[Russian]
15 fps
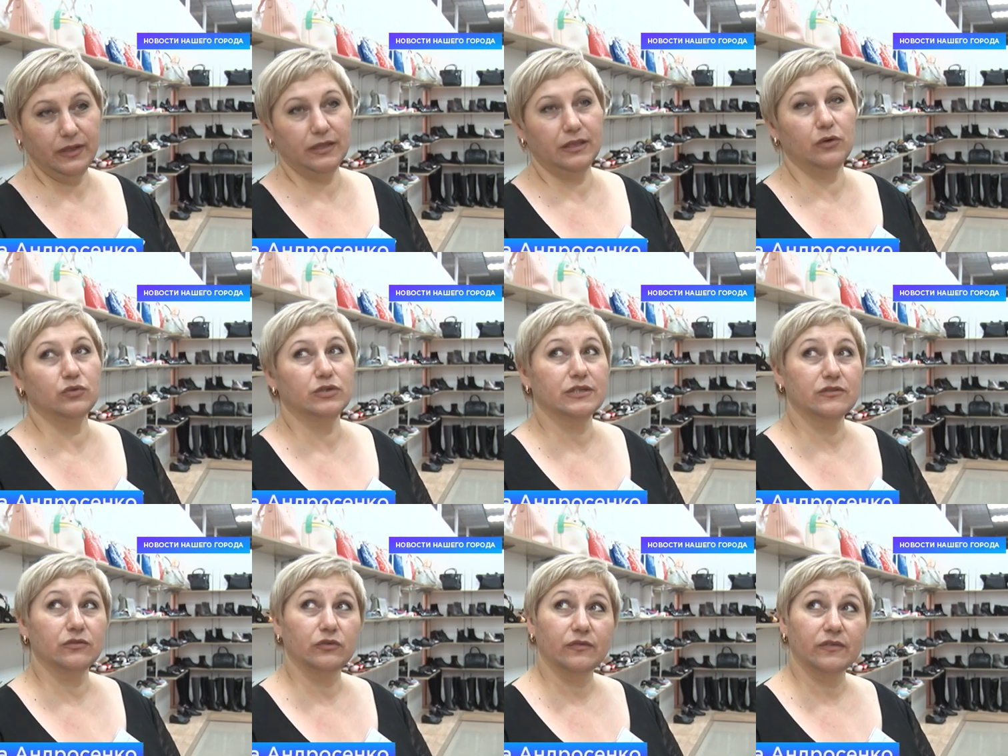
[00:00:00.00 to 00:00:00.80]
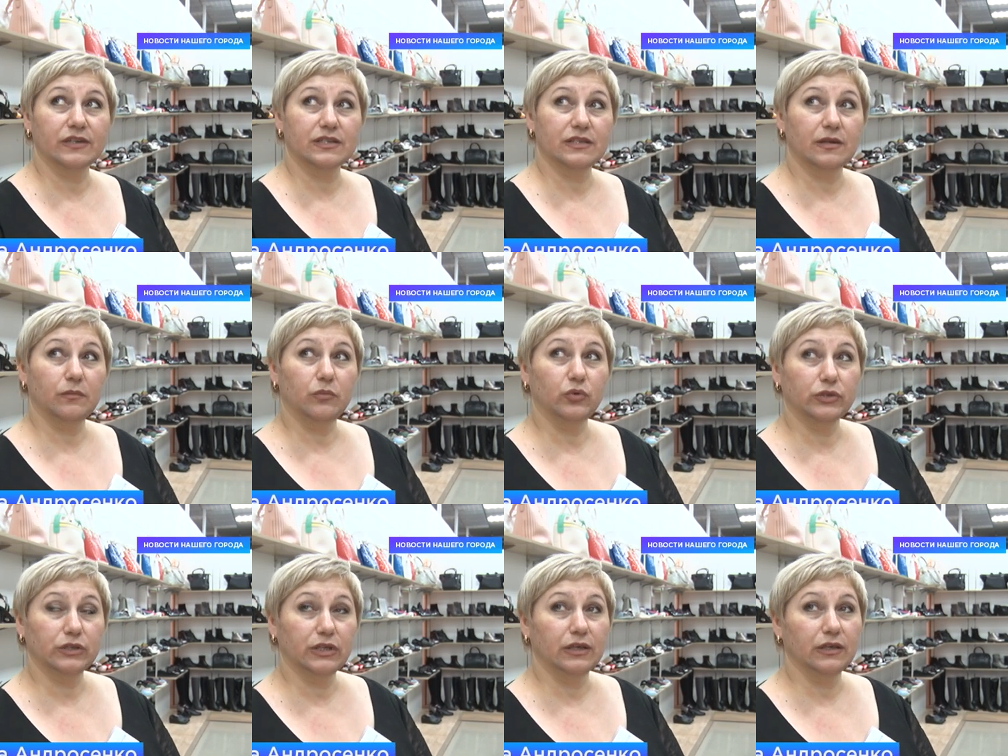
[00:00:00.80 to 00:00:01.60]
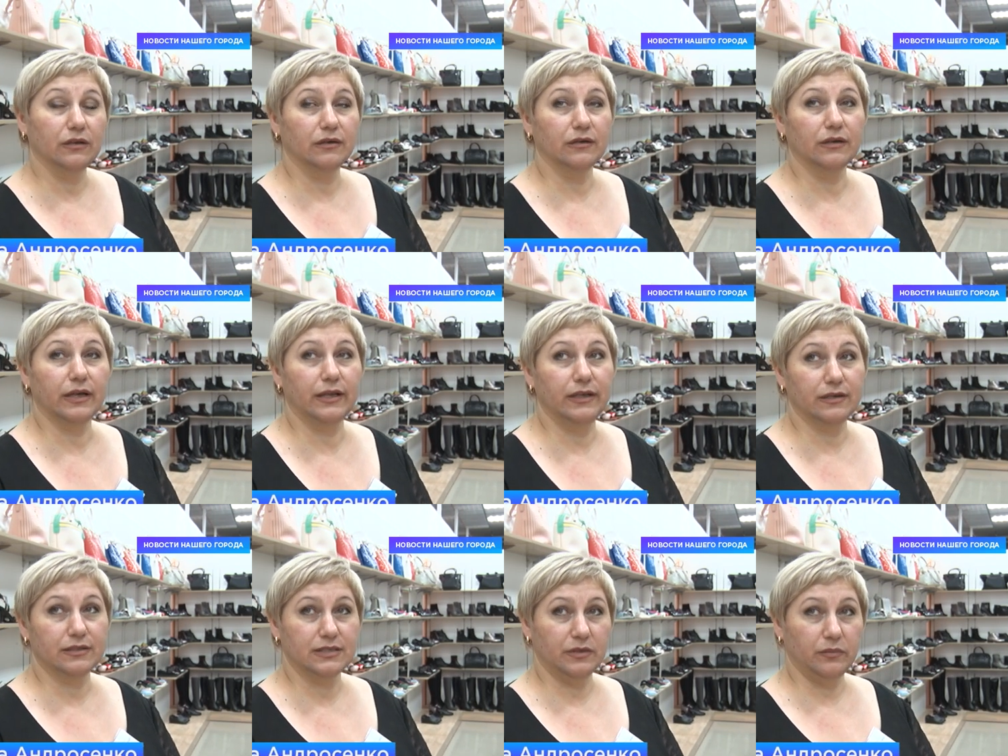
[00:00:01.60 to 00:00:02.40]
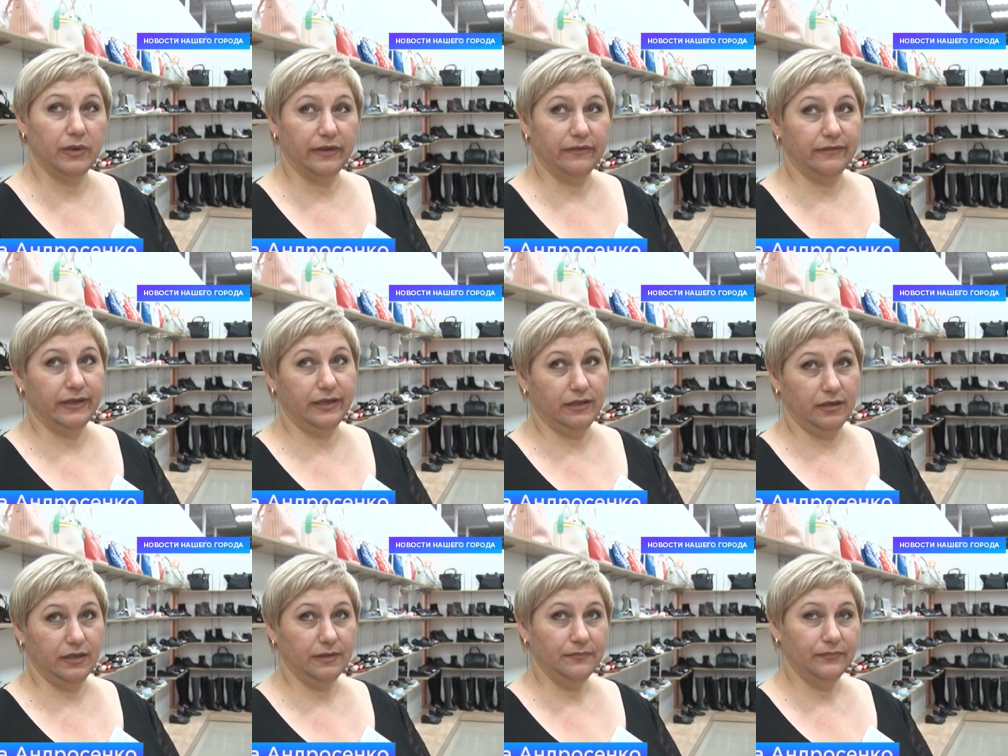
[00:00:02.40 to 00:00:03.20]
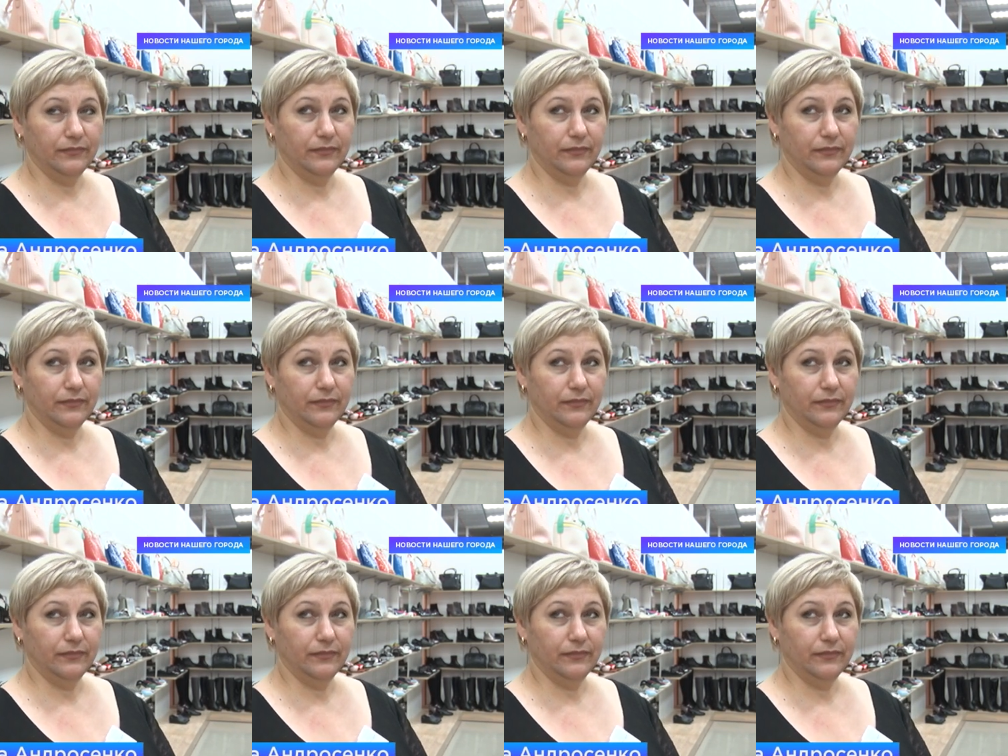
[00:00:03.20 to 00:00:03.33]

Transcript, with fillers: Она участвует участвует в разработке коллекции Бай Валерия.